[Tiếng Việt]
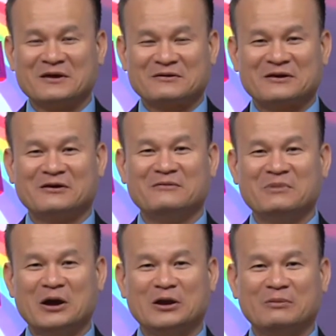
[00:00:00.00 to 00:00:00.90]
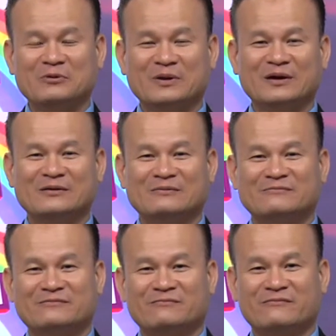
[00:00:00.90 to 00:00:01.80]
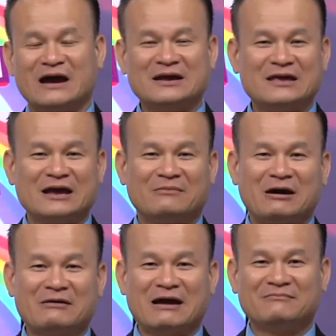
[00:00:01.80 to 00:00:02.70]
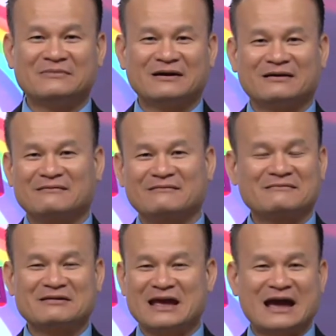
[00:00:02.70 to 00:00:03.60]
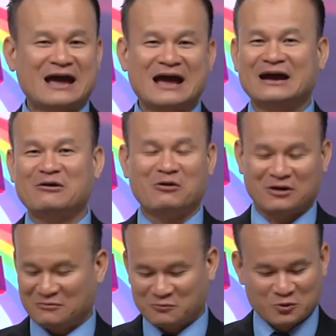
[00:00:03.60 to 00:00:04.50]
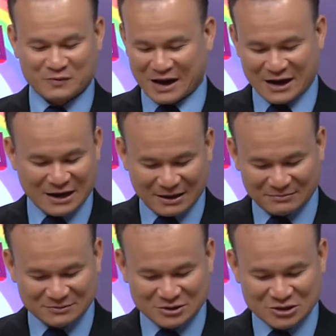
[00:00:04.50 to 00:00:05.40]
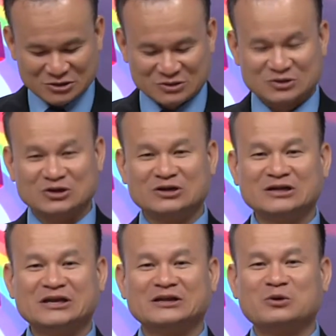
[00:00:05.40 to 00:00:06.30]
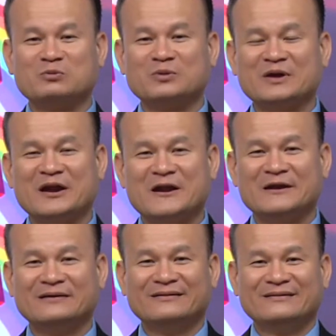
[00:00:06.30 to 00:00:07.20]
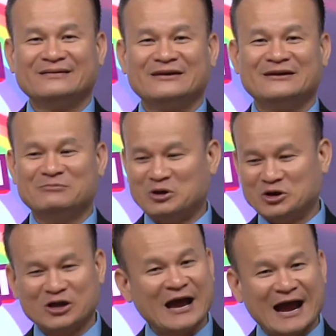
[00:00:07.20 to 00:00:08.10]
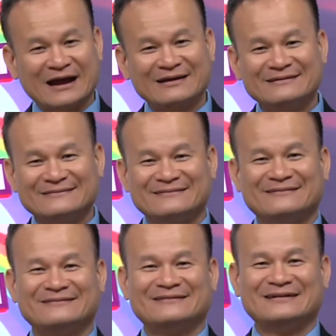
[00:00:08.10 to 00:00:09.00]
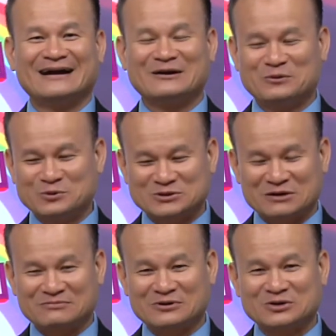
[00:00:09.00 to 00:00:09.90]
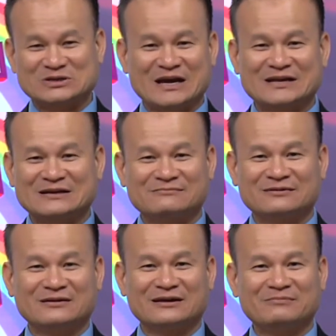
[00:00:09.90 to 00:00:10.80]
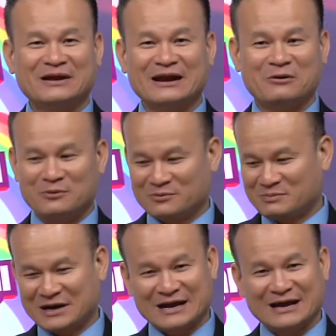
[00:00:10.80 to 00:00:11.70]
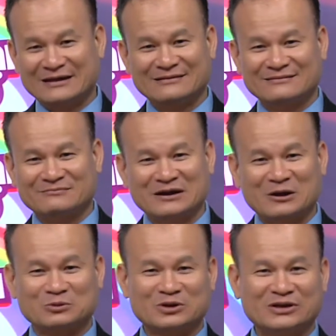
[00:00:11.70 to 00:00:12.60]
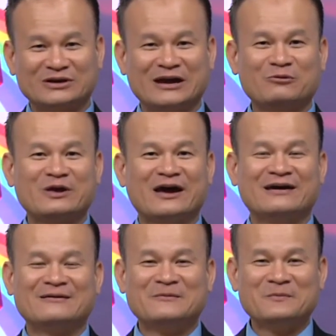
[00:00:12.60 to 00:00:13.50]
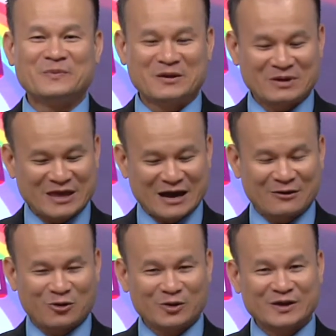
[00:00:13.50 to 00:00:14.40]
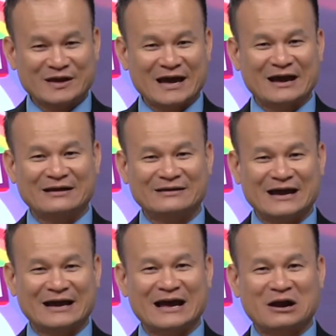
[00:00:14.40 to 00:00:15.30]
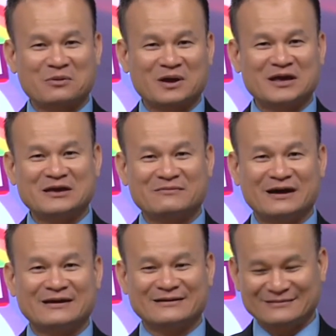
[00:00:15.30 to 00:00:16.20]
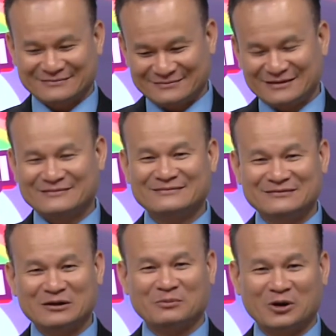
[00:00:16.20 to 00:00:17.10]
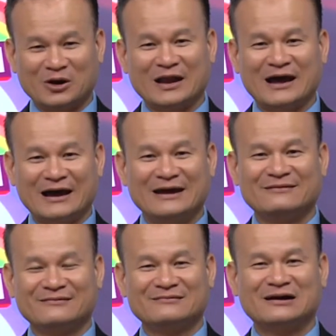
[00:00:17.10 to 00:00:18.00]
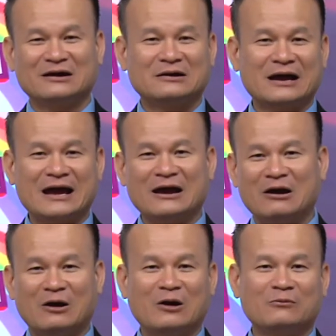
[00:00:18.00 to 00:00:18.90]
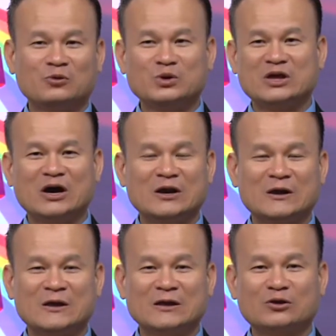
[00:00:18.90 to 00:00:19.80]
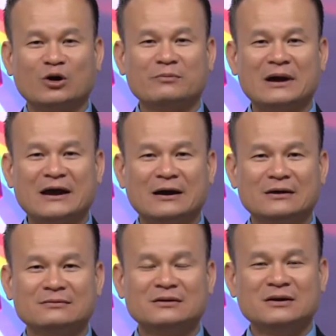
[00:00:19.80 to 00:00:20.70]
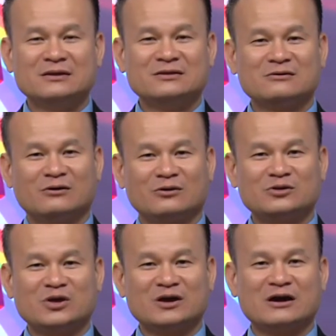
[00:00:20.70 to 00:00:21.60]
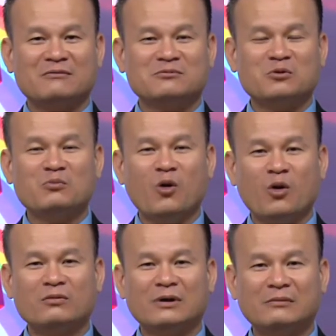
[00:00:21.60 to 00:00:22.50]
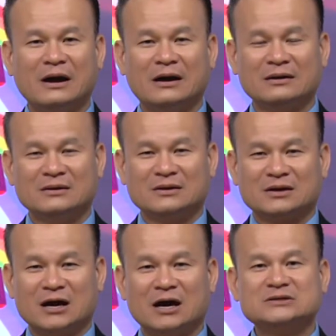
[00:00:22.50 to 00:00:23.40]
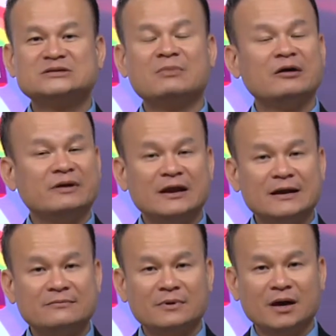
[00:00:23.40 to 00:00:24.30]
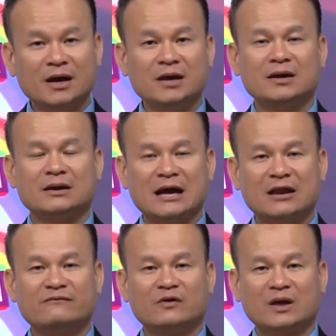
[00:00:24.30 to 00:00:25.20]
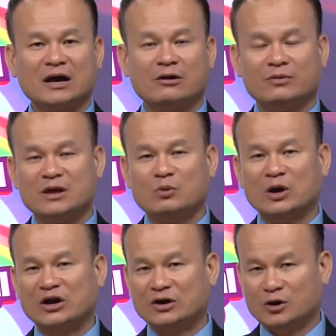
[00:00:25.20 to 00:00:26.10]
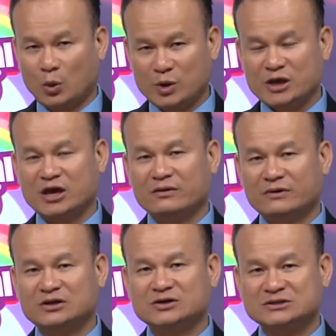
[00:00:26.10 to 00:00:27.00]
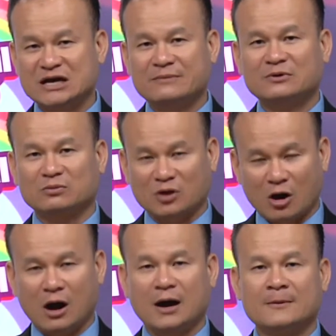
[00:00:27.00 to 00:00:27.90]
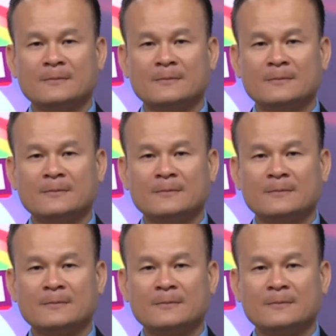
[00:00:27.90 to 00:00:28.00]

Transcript: cái đó mê lắm quý vị ơi bác về là bảo đảm là nhà hát hò vui vẻ lắm thường thường á, tiệc tùng trong gia đình á, thì mọi người tới ăn Ồ, ăn uống xong no say xong rồi cái bắt đầu mạnh ai bắt đầu từ từ kéo về nhưng mà nhờ có những càng dàn karaoke như vậy giữ không họ lại hát hò vui chơi này kia thoải mái hơn chứ ngồi nói chuyện không cũng buồn phải không à đó xin mời vị đến với California Karaoke một lần nữa đối diện với thương xá Phú Lộc Thọ